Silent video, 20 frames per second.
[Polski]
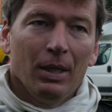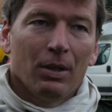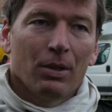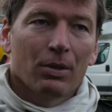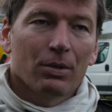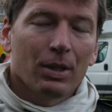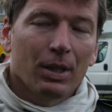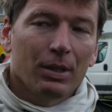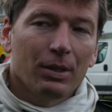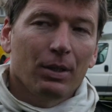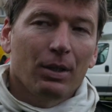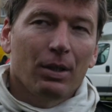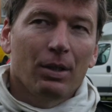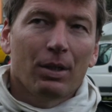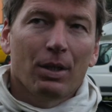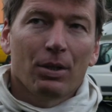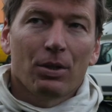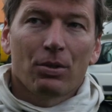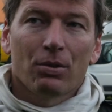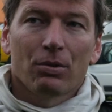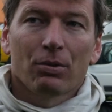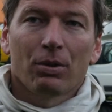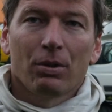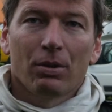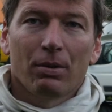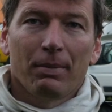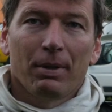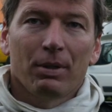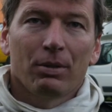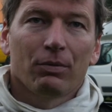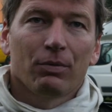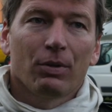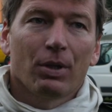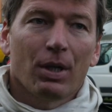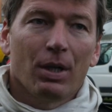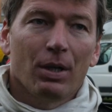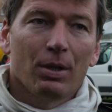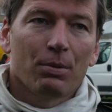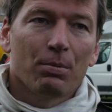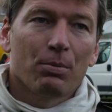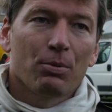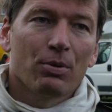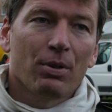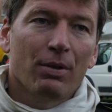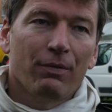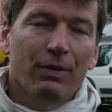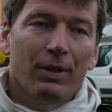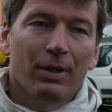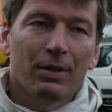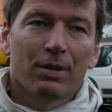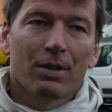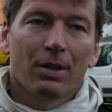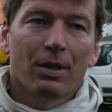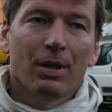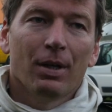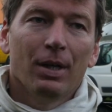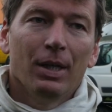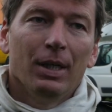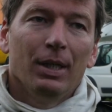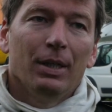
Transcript: Ostatnie kilkadziesiąt kilometrów dojechaliśmy już na Feldze,